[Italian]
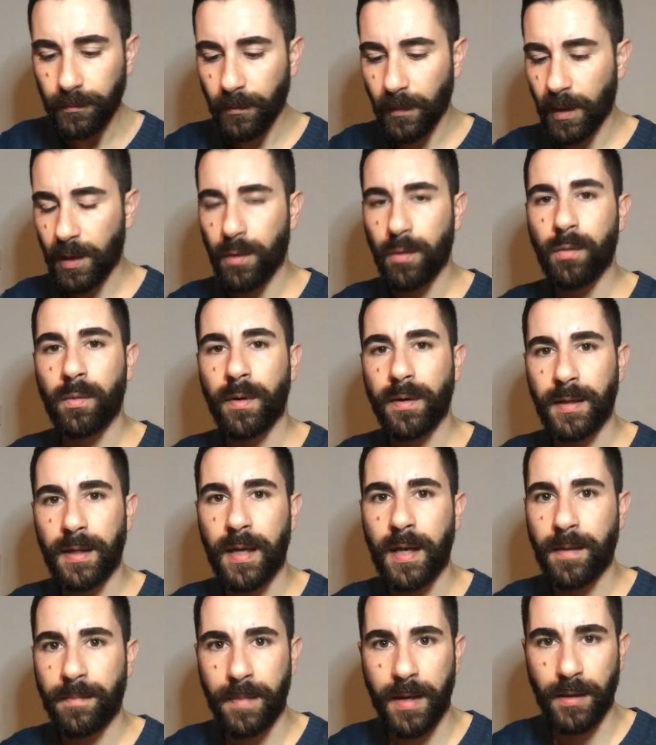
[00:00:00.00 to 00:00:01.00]
Chiunque
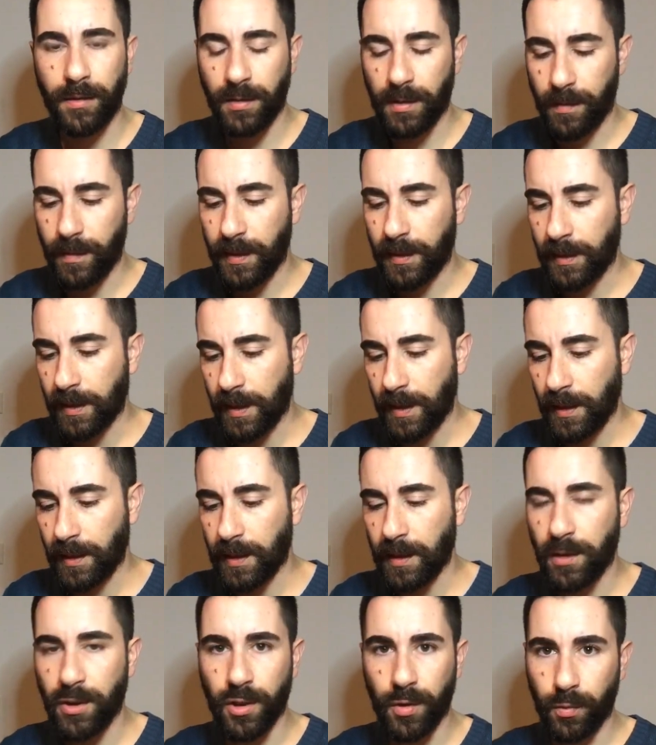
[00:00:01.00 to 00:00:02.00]
dell'armadio si mette a
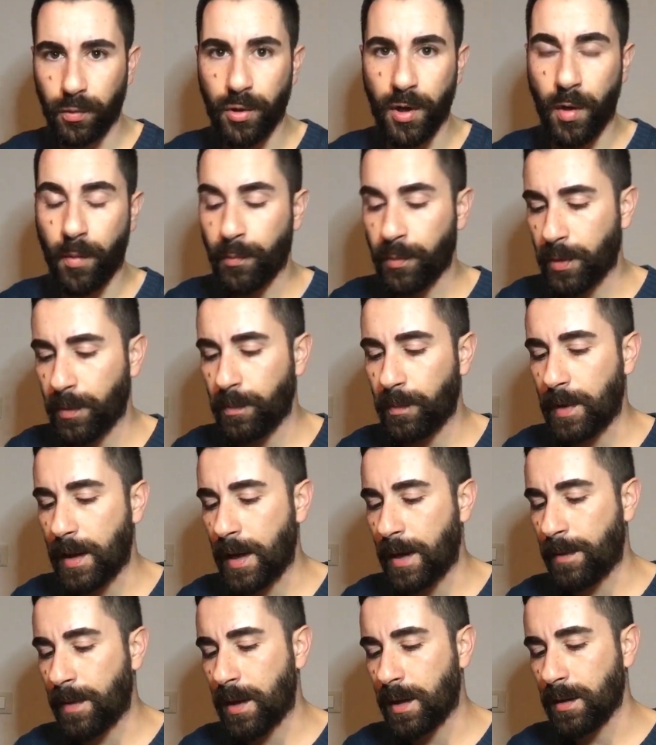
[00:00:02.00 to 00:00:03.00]
ridere, dice tu c'hai un
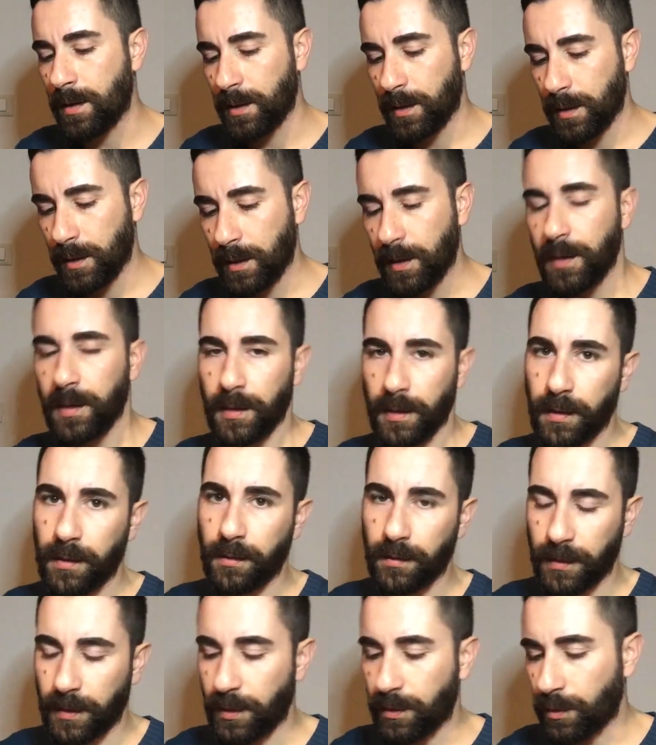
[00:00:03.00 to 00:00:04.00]
problema,
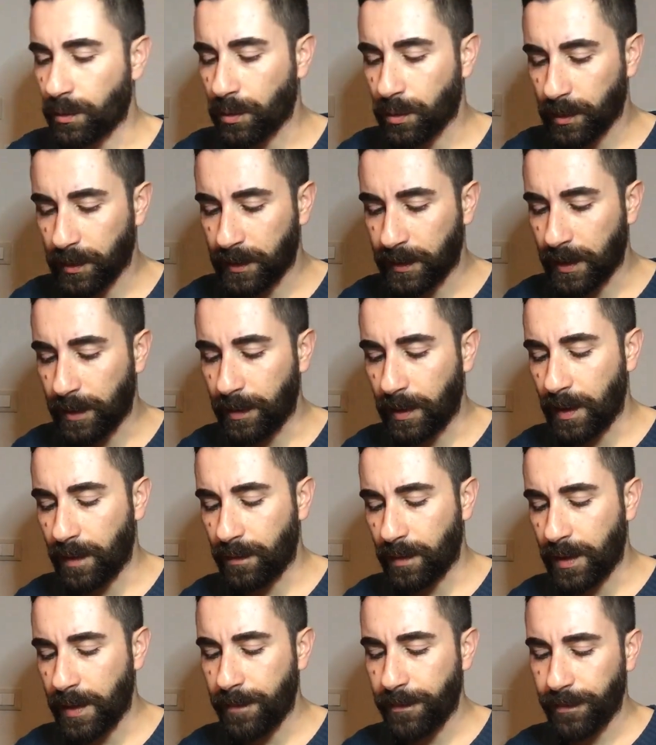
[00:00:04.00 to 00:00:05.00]
ne sono
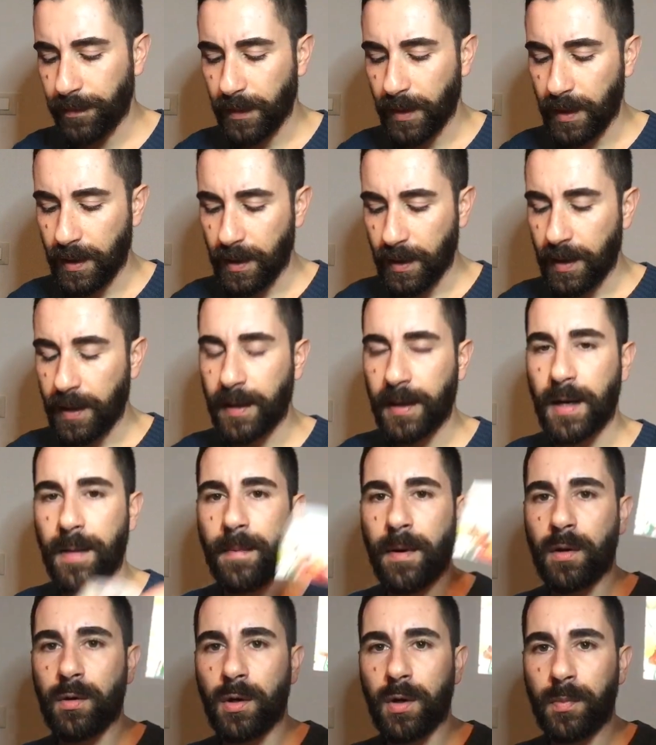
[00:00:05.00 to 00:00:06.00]
consapevole.
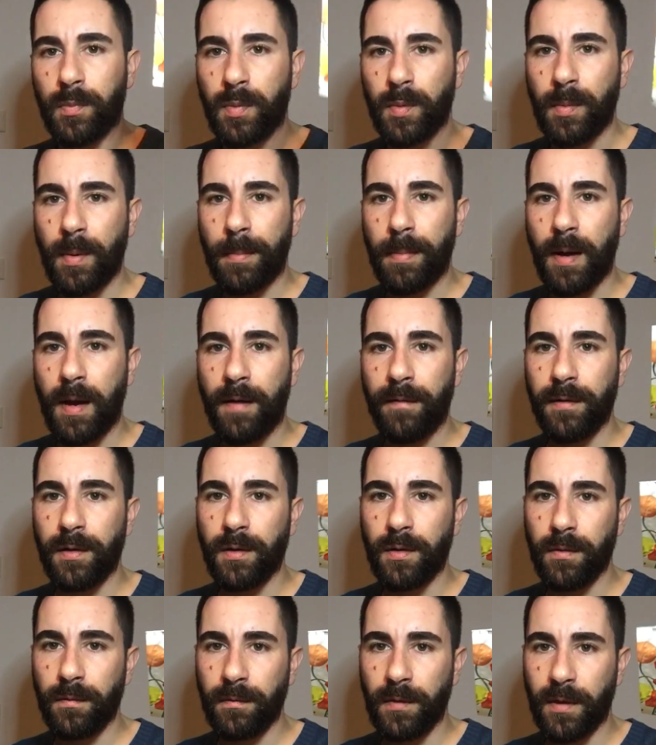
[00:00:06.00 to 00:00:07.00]
Crema corpo
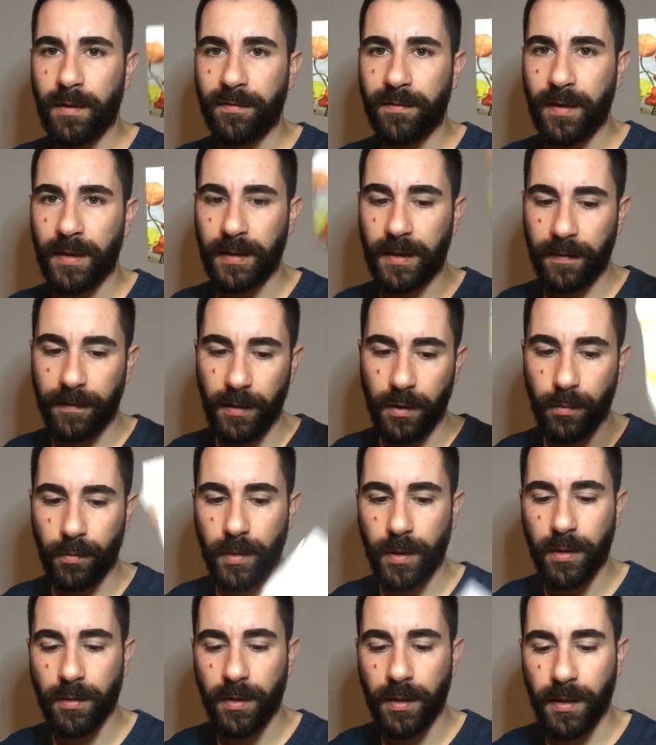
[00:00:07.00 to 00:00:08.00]
papavero, ve l'ho fatta vedere un
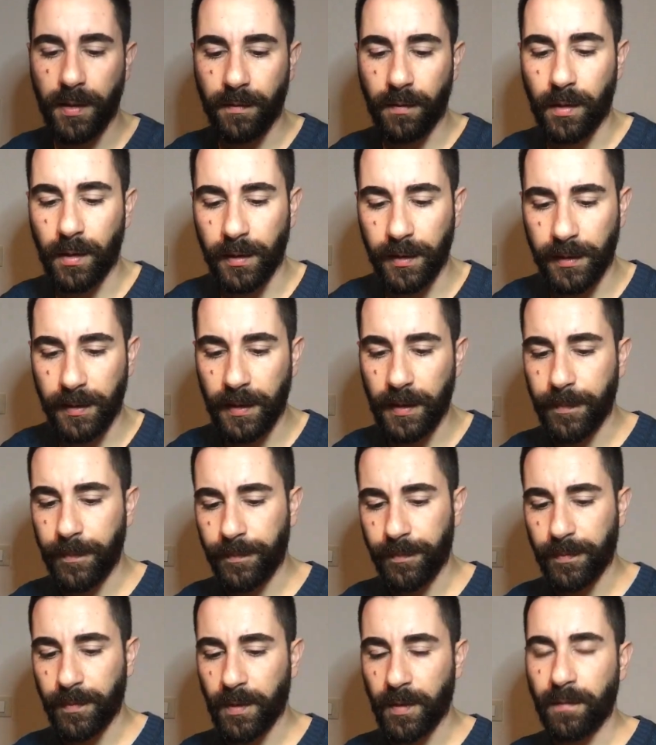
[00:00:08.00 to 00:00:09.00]
milione di
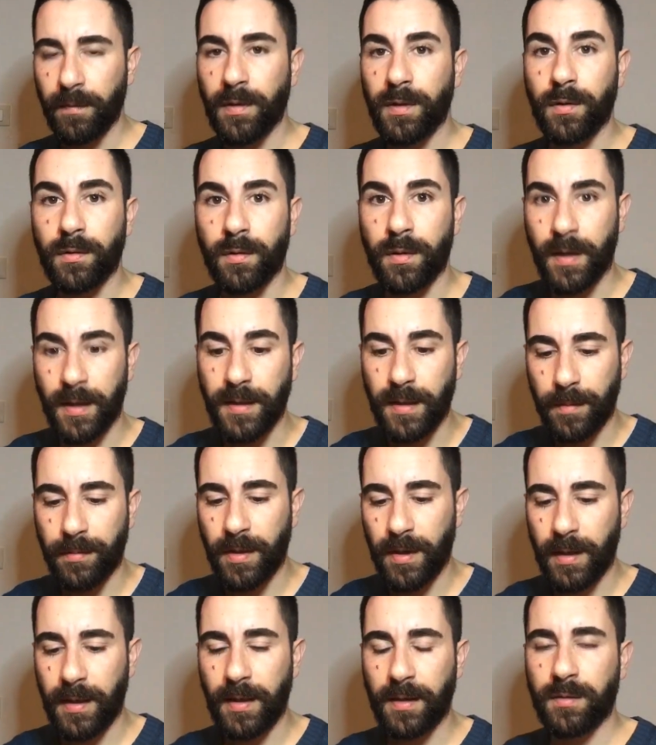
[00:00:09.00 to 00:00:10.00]
volte, non vedo l'ora di
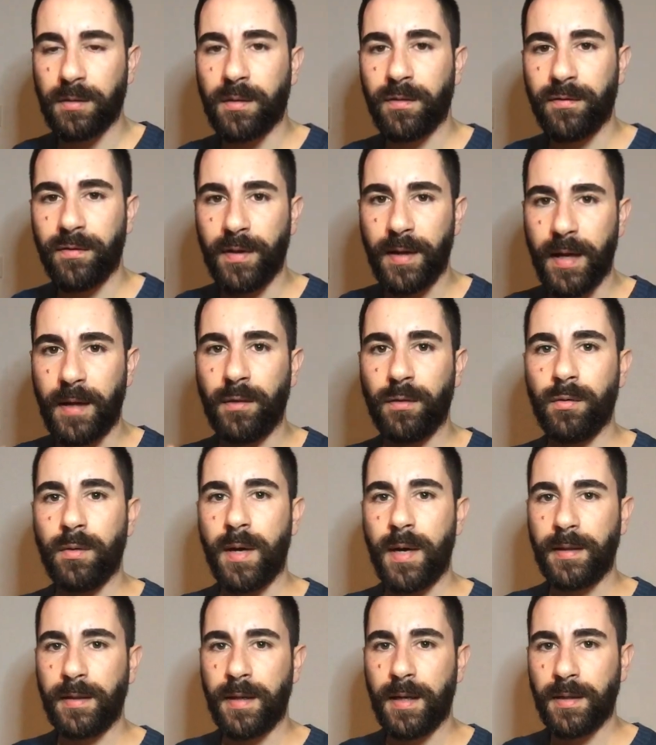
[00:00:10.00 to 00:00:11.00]
aprirla. Sto finendo
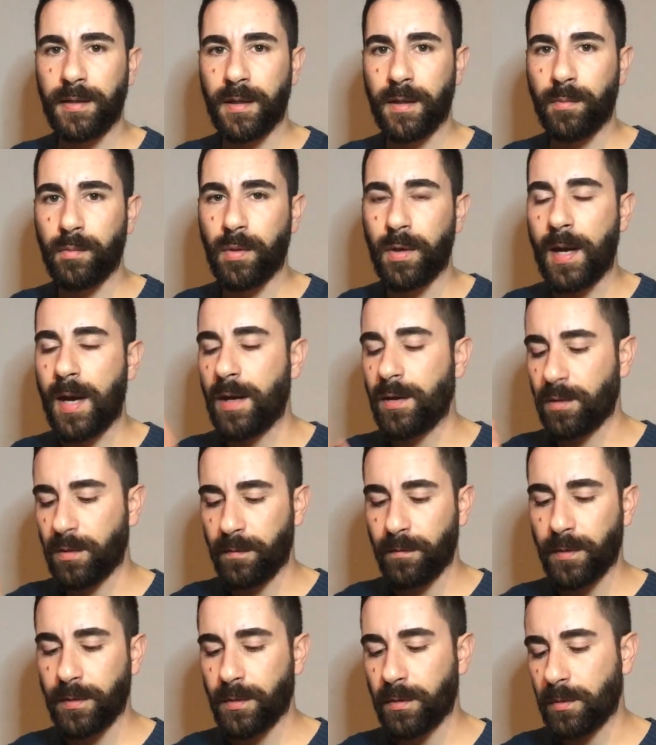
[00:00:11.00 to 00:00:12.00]
eh, Edera di Erbolario,
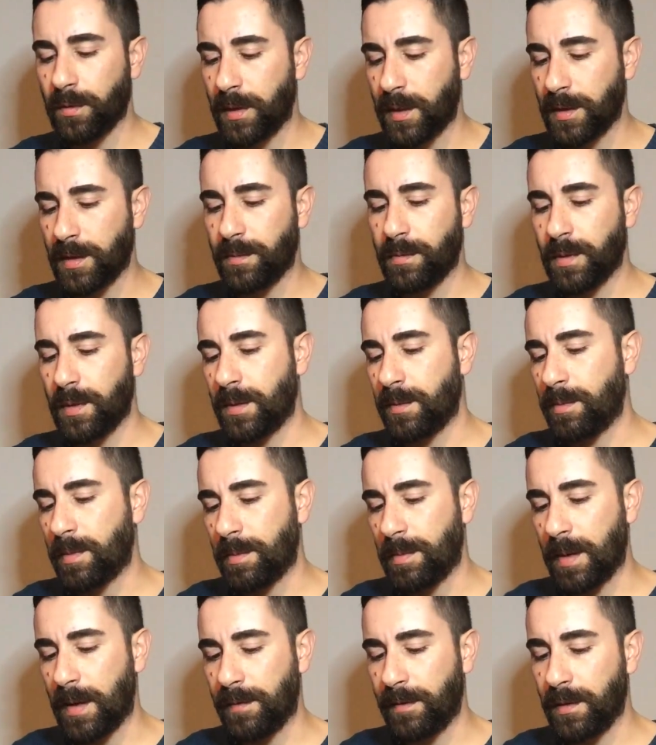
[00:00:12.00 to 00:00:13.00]
non vedo l'ora di aprire il
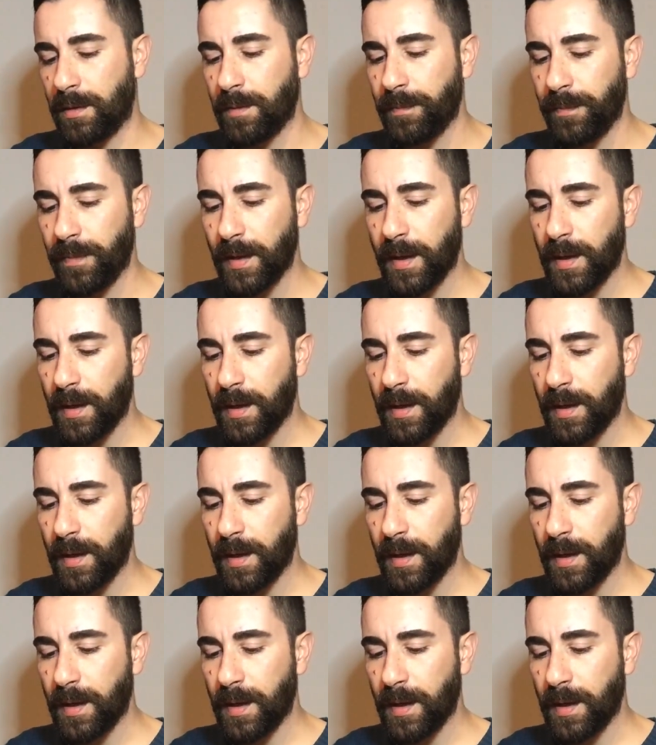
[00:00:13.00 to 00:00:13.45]
papavero.